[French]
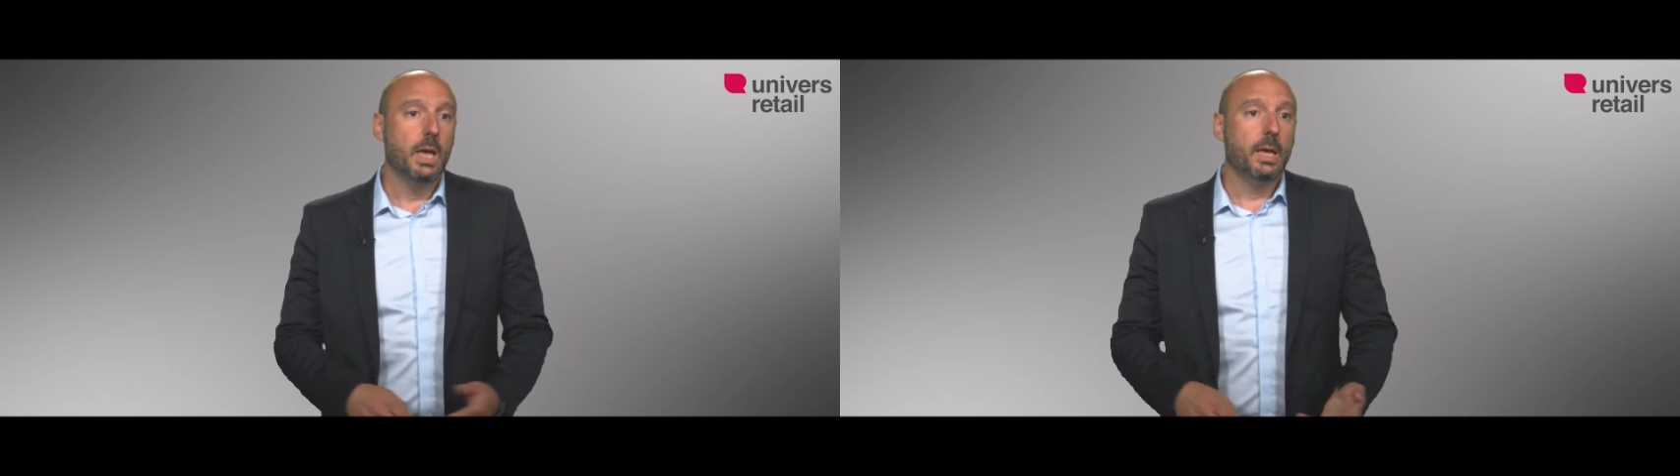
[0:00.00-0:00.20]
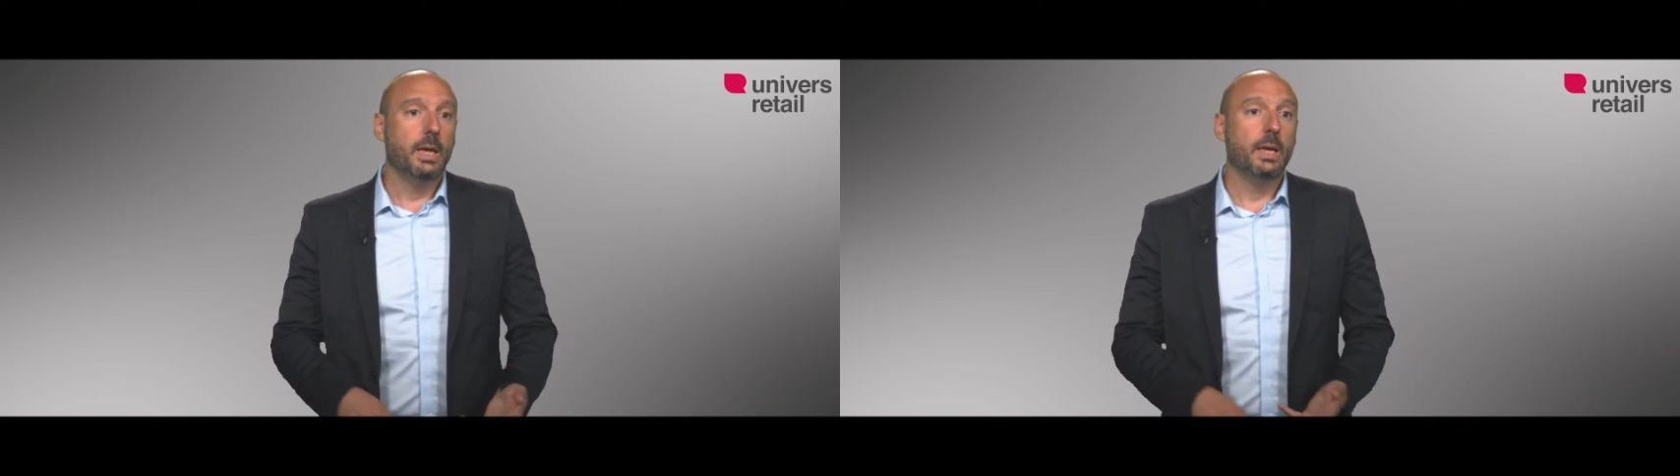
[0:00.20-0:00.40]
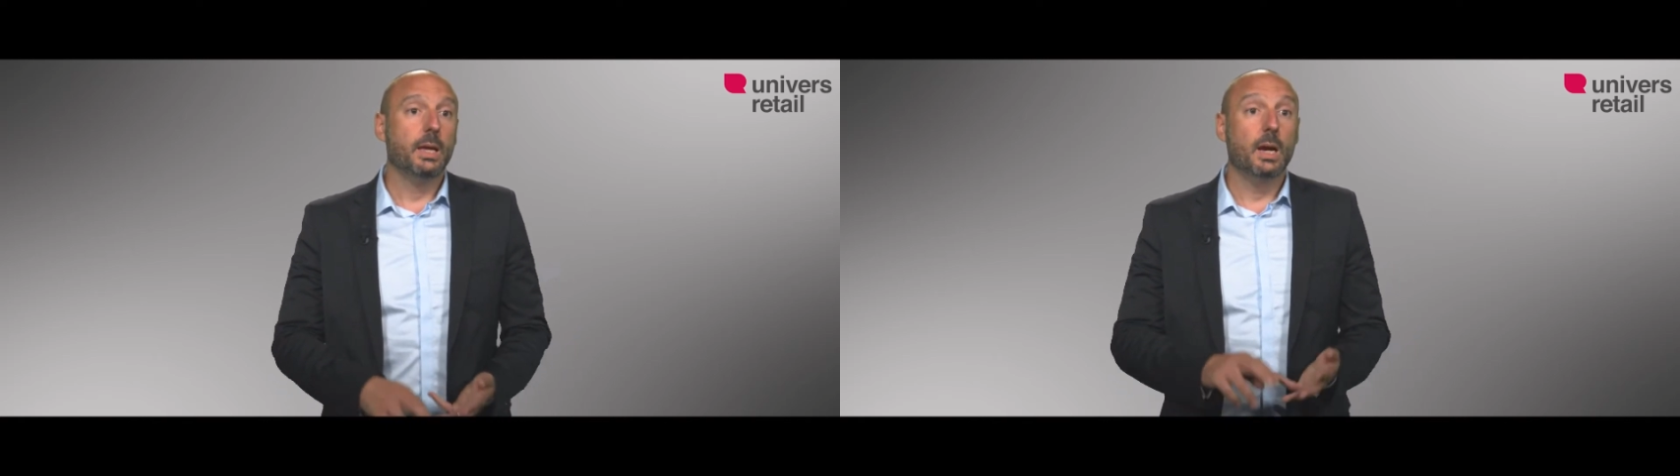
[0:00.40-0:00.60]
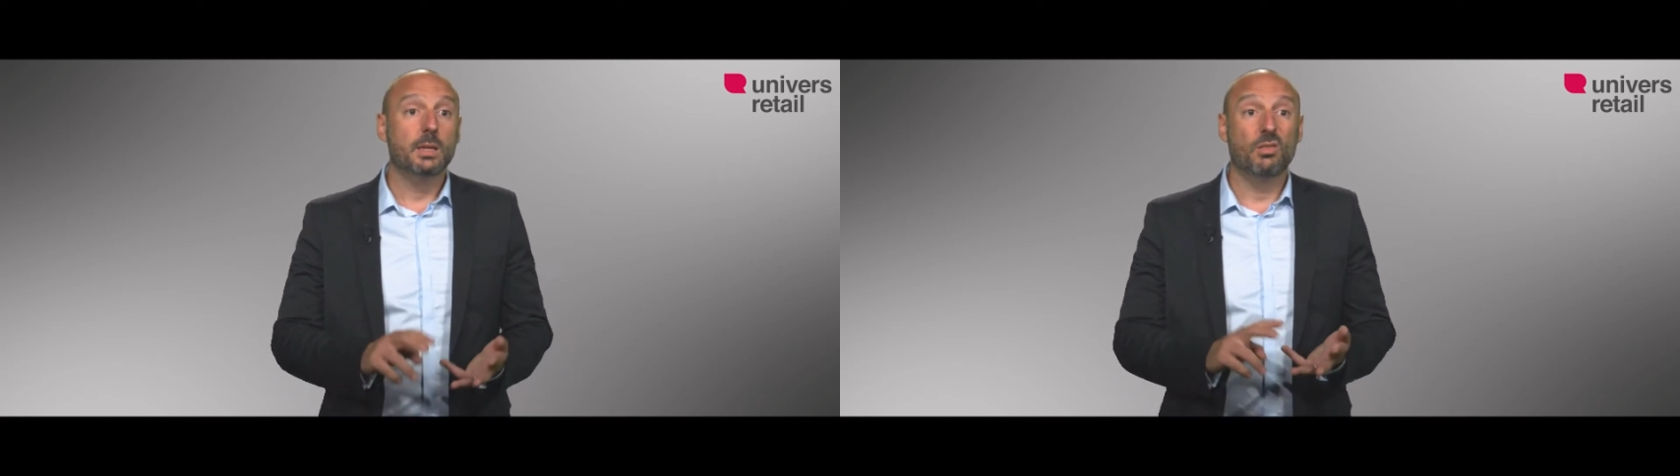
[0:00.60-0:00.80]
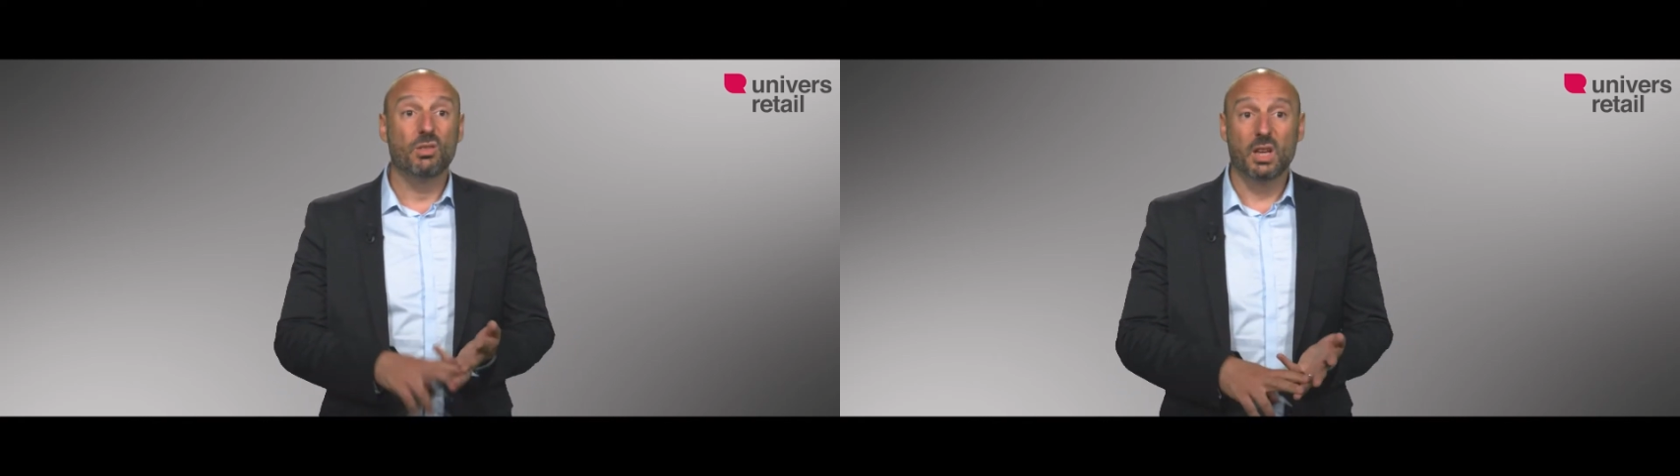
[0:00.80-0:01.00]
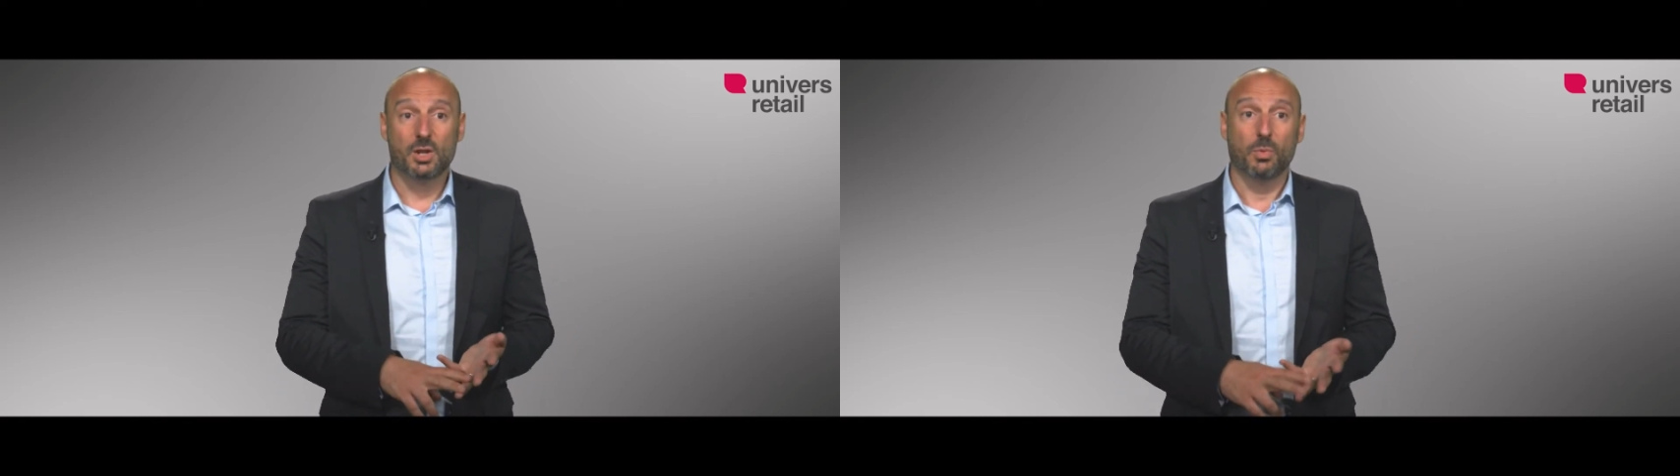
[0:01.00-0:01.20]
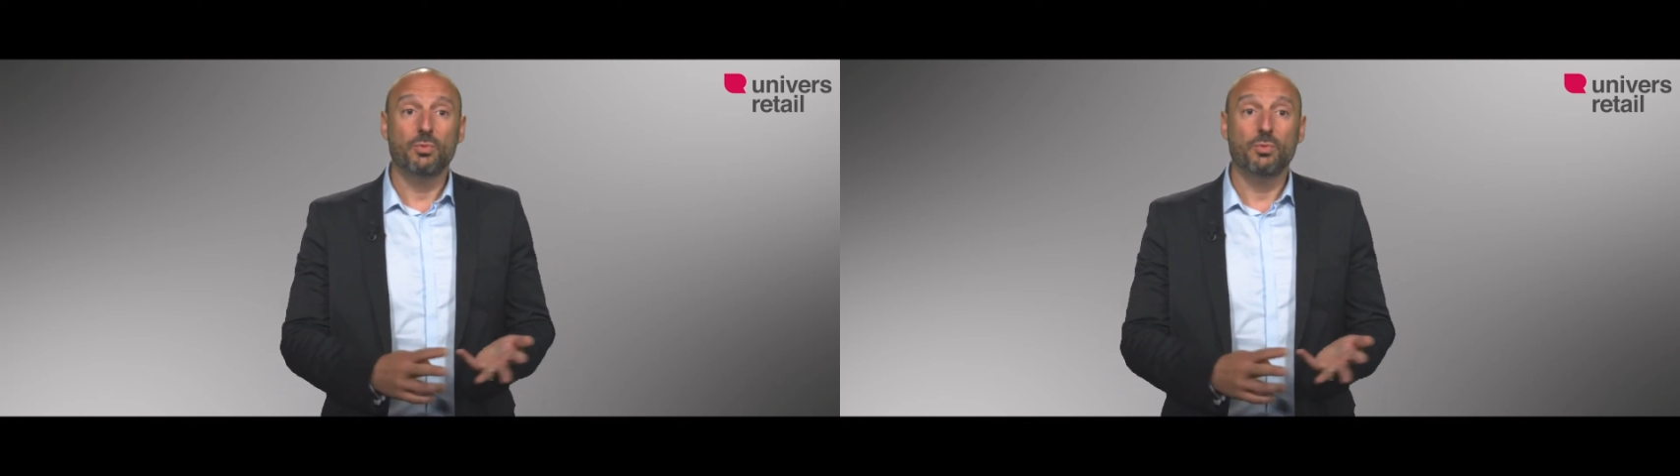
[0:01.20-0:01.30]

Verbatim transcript: et grâce à l'engagement